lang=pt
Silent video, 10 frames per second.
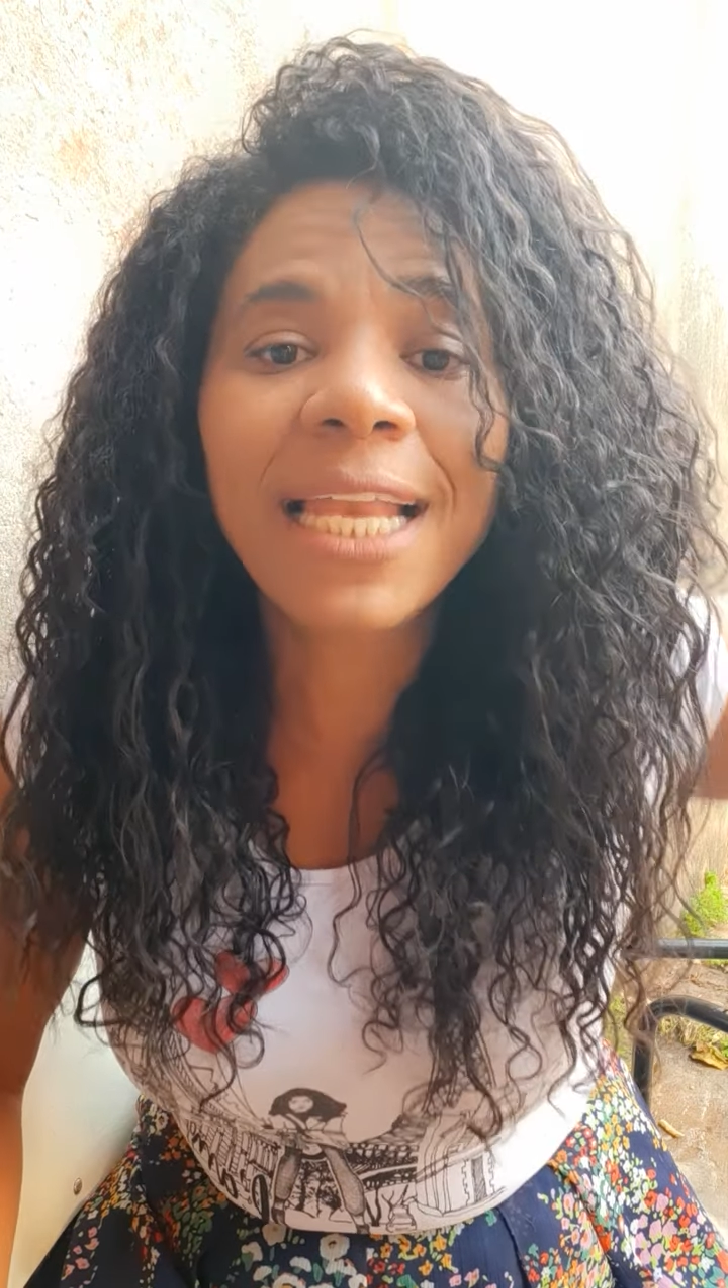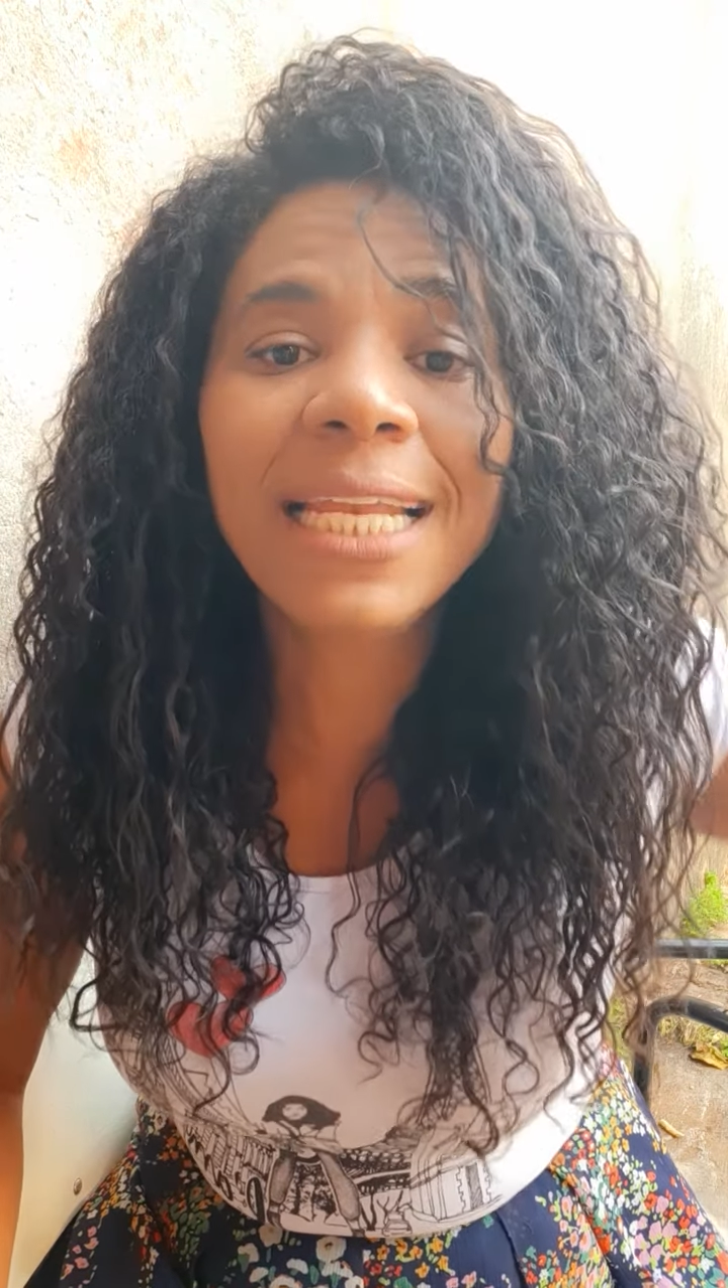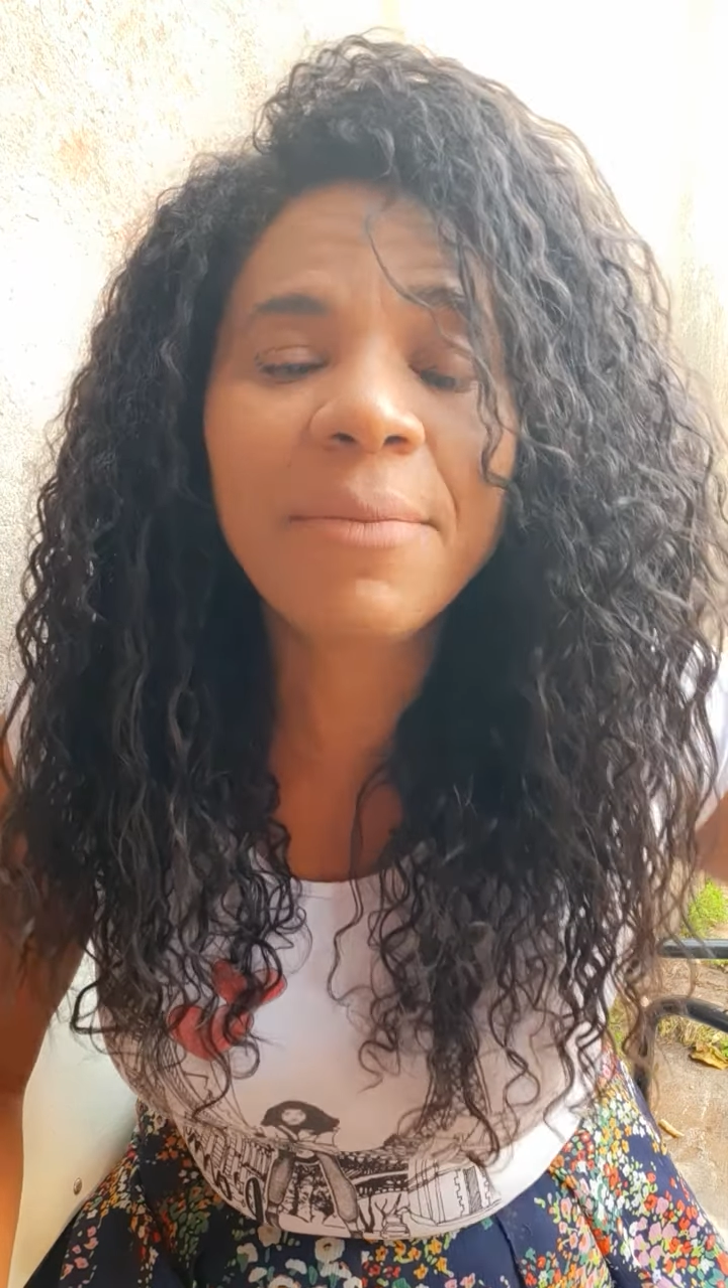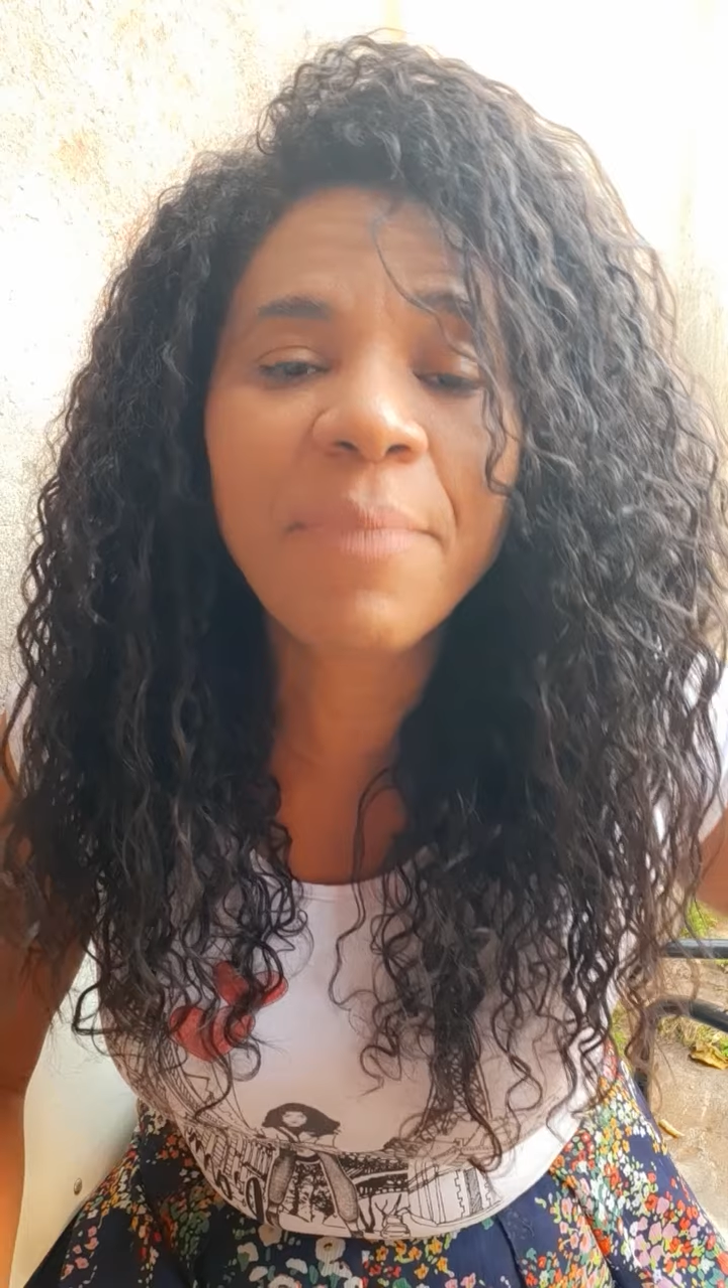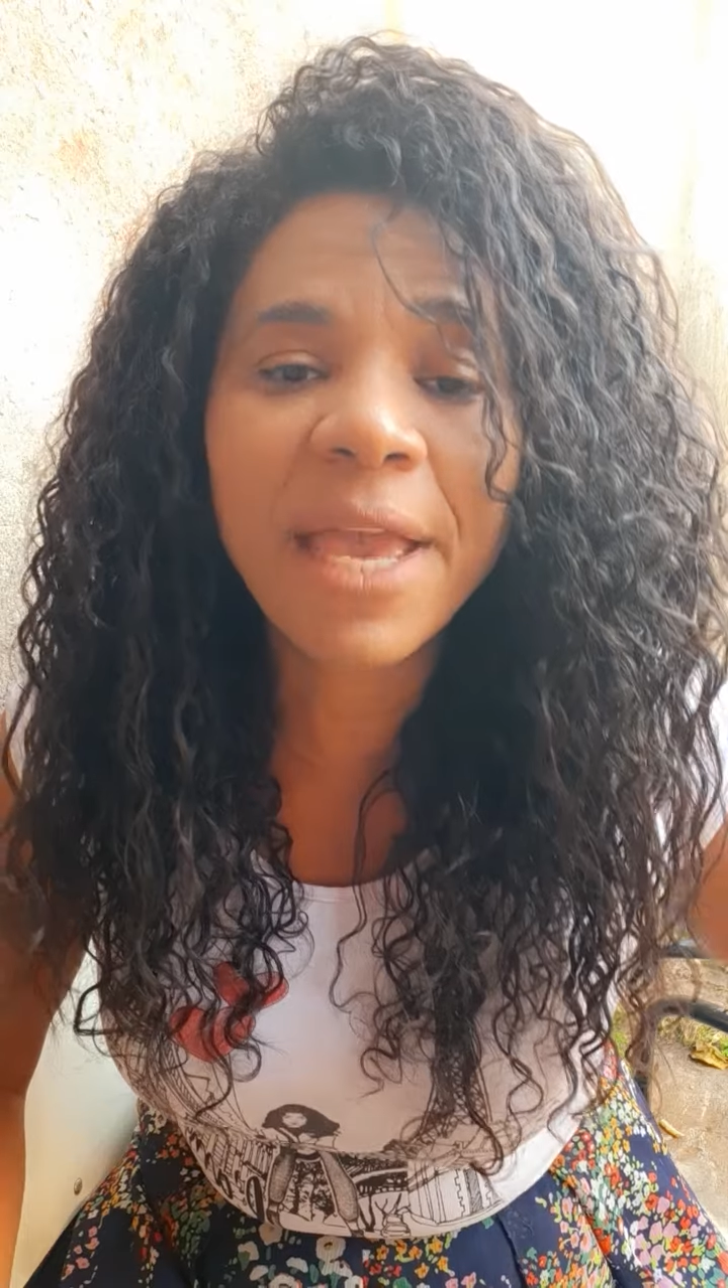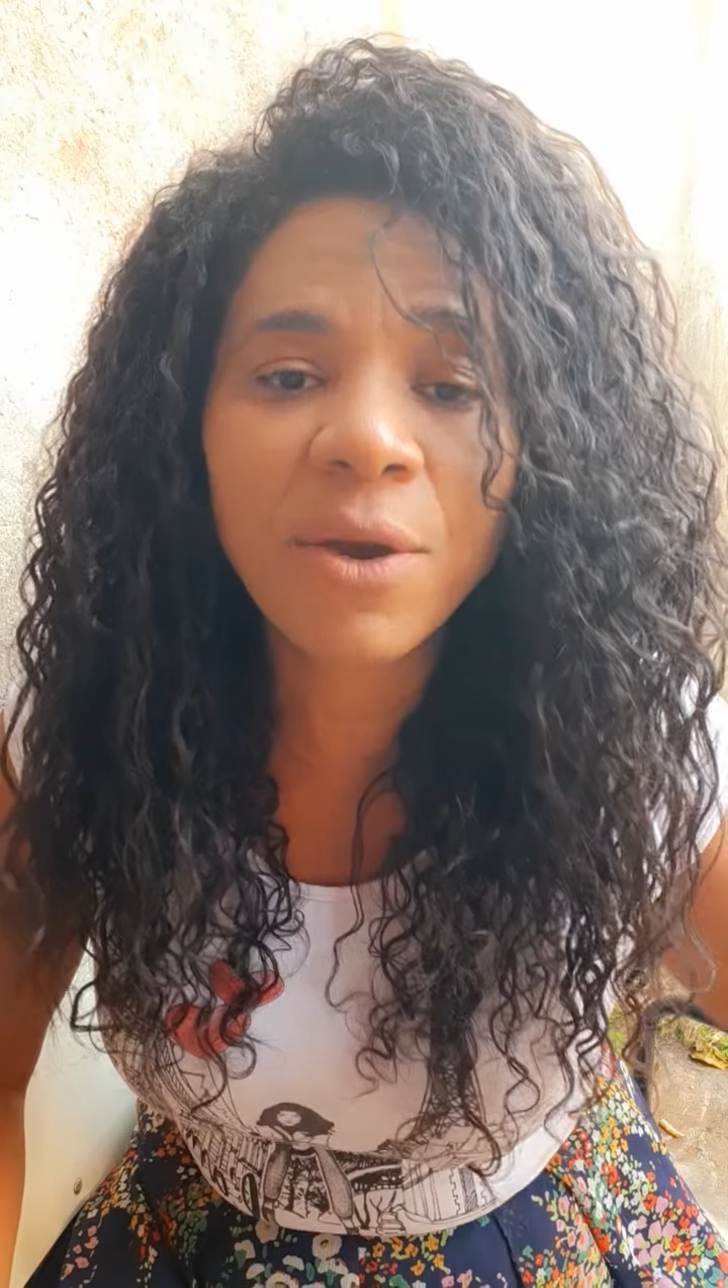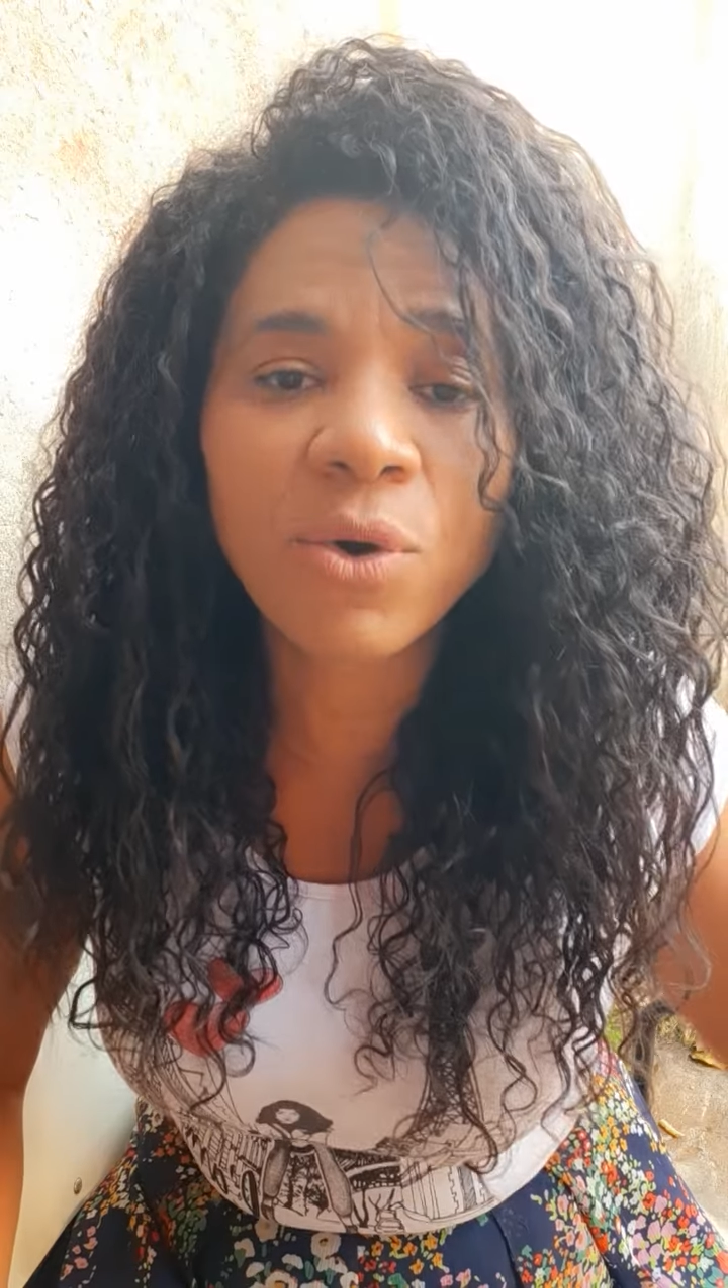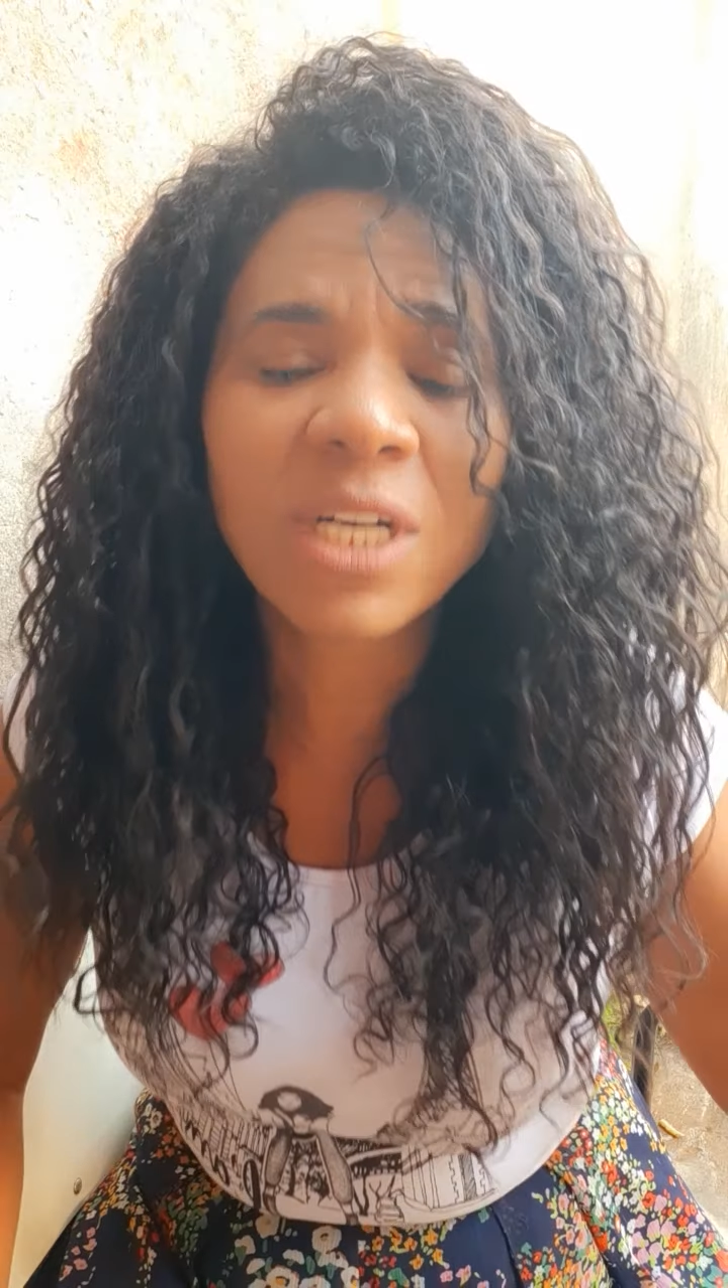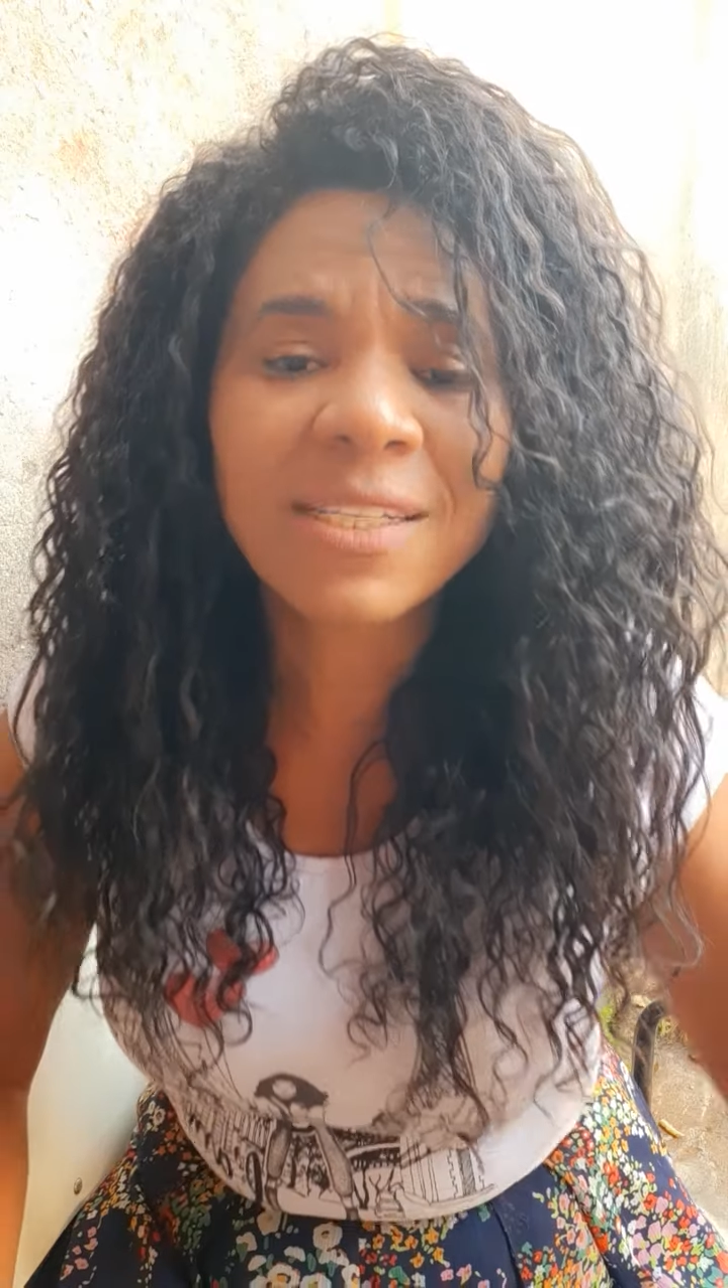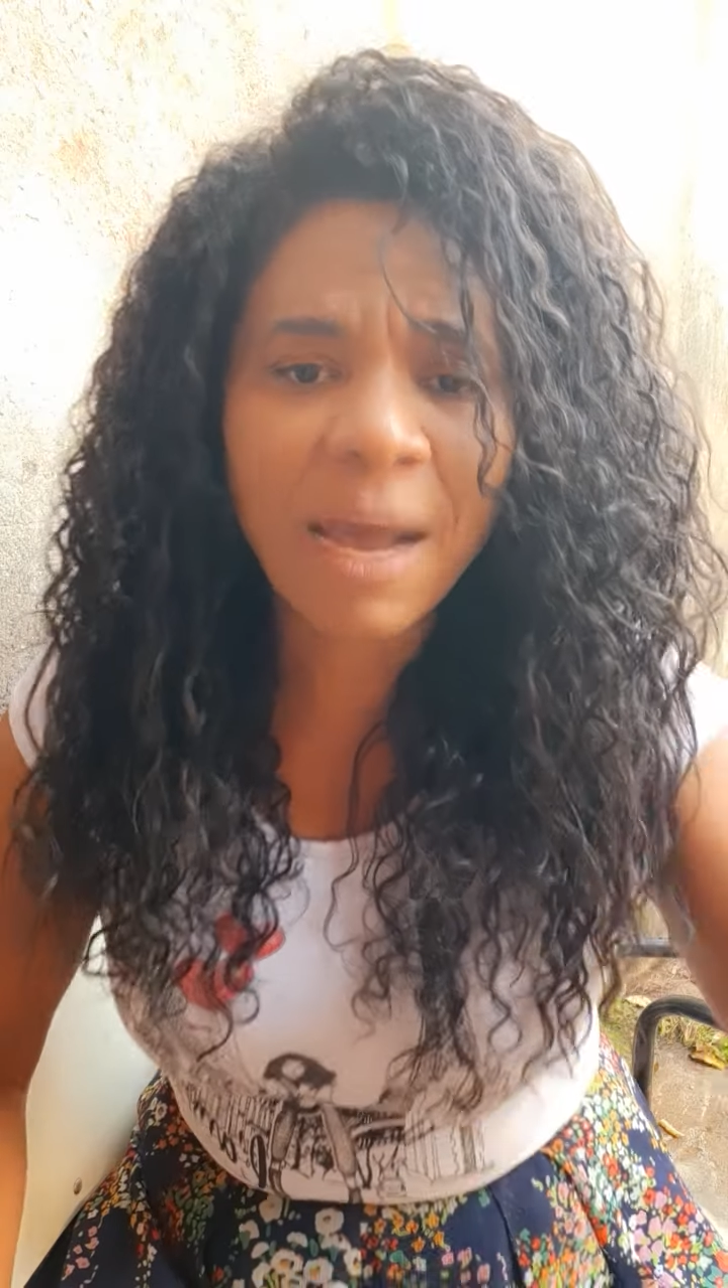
ele liberou.